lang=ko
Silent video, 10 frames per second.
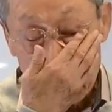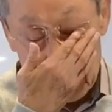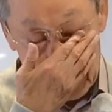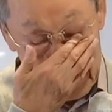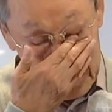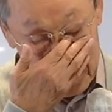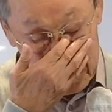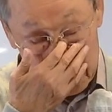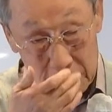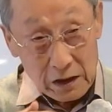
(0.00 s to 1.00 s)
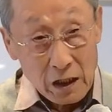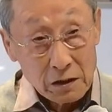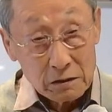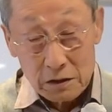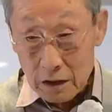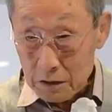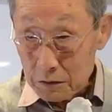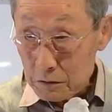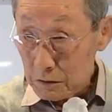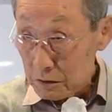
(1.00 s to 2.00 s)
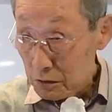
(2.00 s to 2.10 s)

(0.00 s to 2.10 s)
그래서 그 딸을 데리고